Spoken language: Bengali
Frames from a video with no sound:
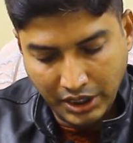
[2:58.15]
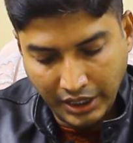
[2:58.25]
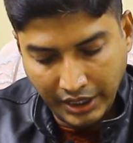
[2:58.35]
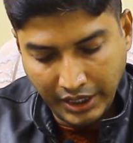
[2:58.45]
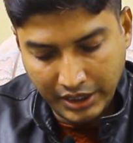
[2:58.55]

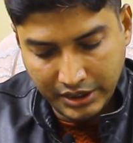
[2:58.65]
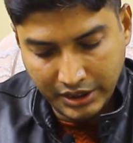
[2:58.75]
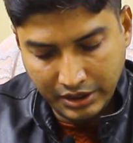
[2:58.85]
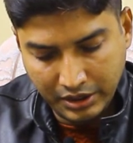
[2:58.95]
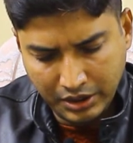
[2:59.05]
থানায়
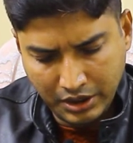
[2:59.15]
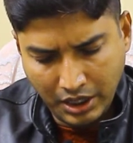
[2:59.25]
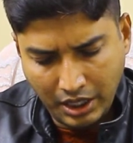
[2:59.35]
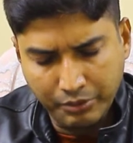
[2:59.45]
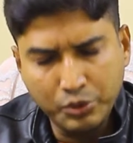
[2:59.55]
আসে
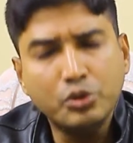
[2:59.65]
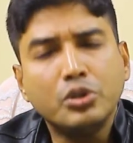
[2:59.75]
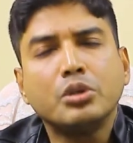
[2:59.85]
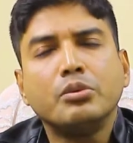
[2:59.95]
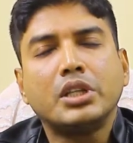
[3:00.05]
আমি
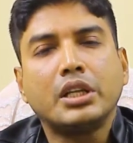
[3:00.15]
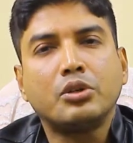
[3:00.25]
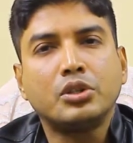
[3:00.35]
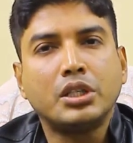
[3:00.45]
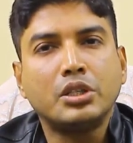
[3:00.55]
ন্যূনতম তার
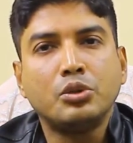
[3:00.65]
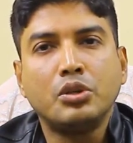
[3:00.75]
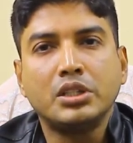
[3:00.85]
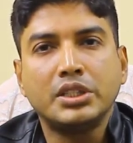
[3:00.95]
কথাটা শোনার